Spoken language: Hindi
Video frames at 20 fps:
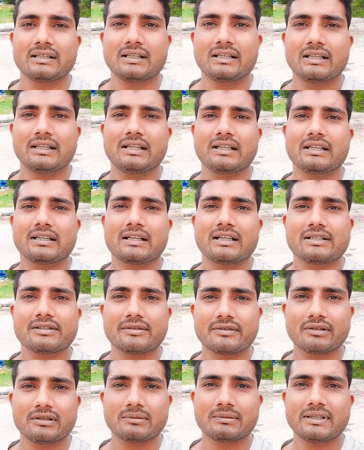कि कर्ज
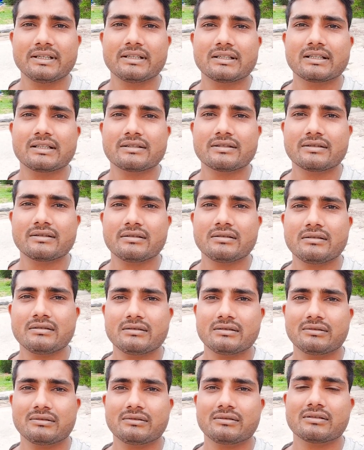दो भाई कर्ज दो
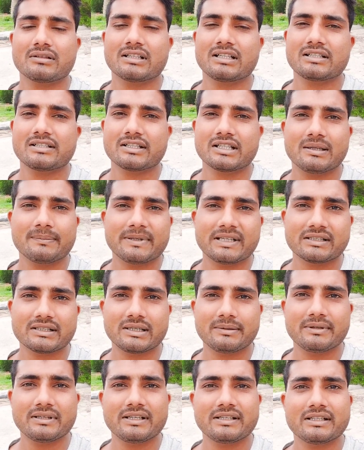और कर्ज का पैसा
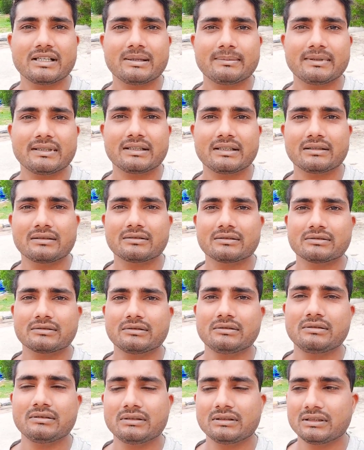भी नहीं जा पा रहा
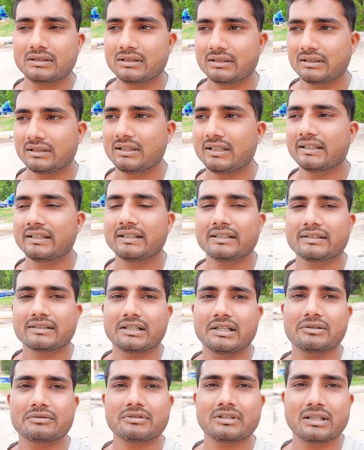दोस्तों देखिए
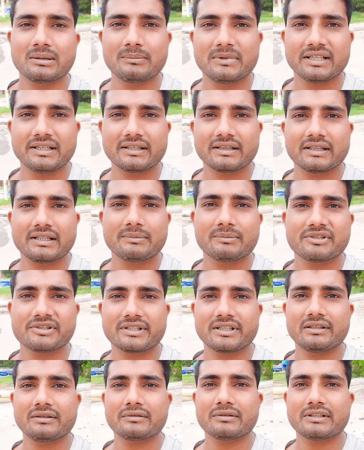सऊदी अरब में कितनी
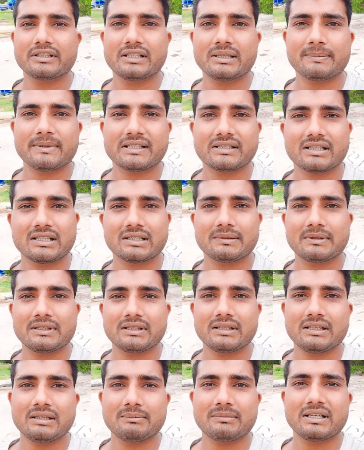मुश्किल होती है पैसा
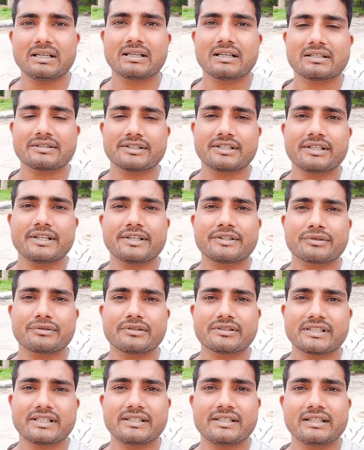कमाना मैं घर से ये
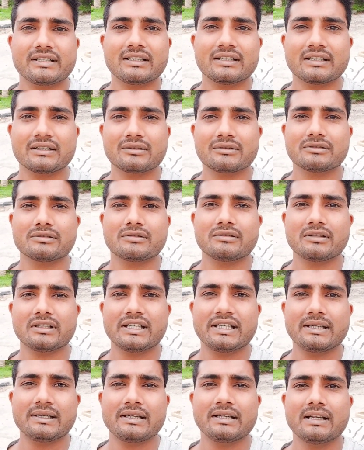सोच कर निकला था दोस्तों
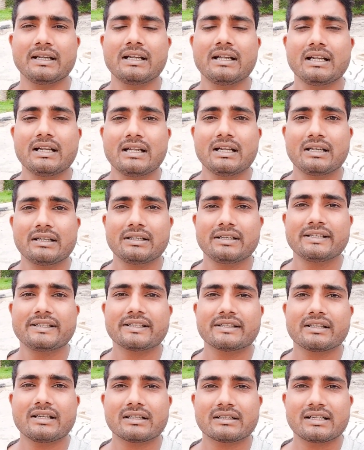कि
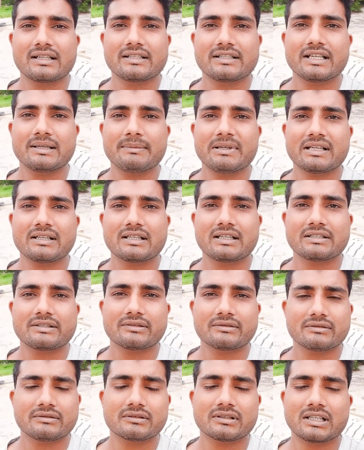जितना कर्ज है मैं कर्ज
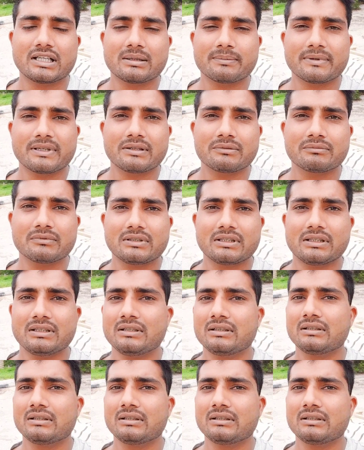को उतार पाऊँगा